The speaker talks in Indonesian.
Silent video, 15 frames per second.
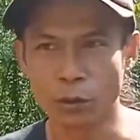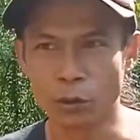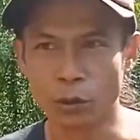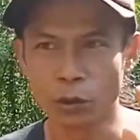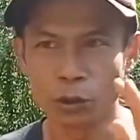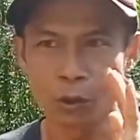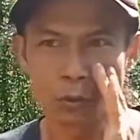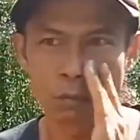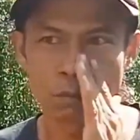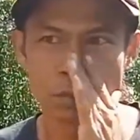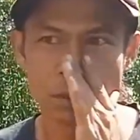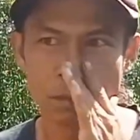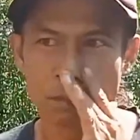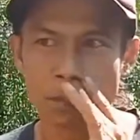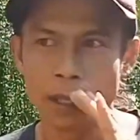untuk
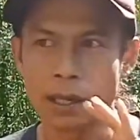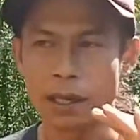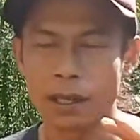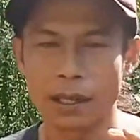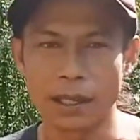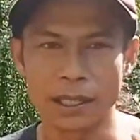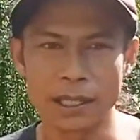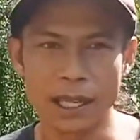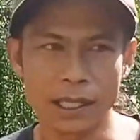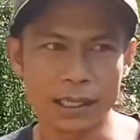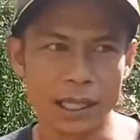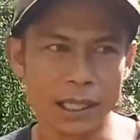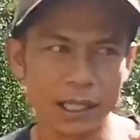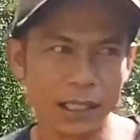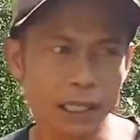
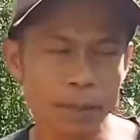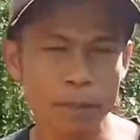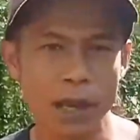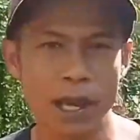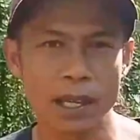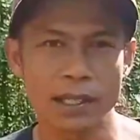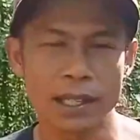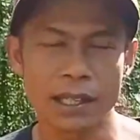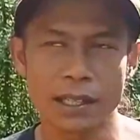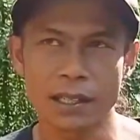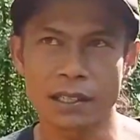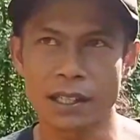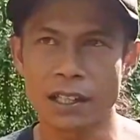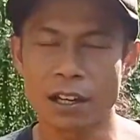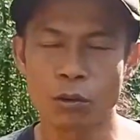memperlihatkan ini tapi hanya
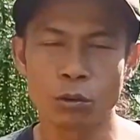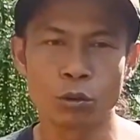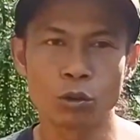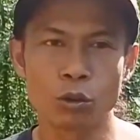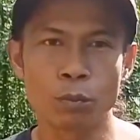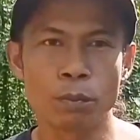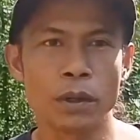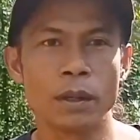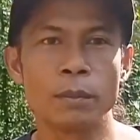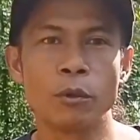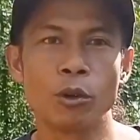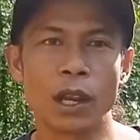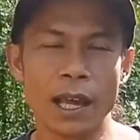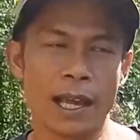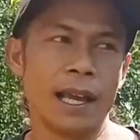saya untuk
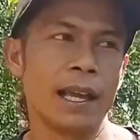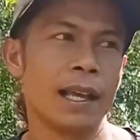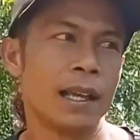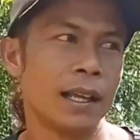pemula.